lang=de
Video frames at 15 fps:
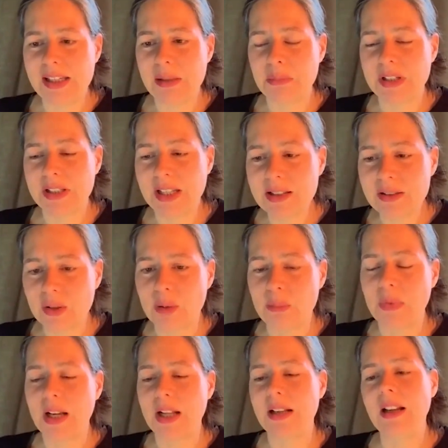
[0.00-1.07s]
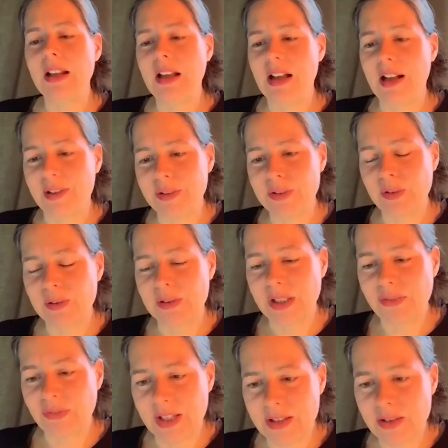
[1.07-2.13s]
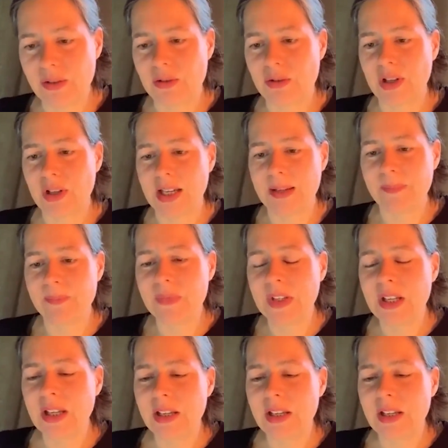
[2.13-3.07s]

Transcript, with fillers: aber dies nochmal ausdrücklich festzuschreiben,